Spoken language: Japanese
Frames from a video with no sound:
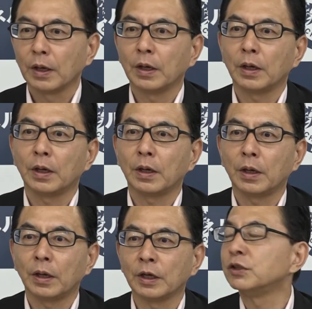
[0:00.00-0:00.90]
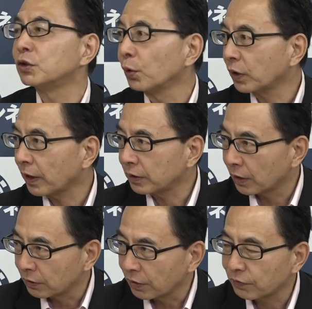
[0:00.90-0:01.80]
えー、駅長体
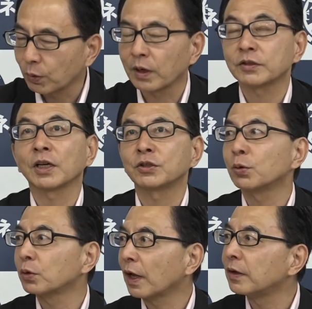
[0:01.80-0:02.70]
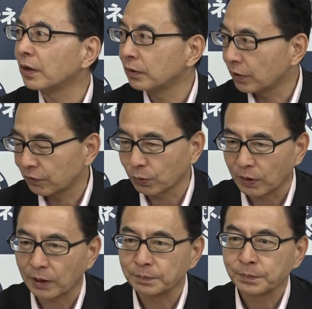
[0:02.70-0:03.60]
験ですとか、うん、車掌体験ですとか、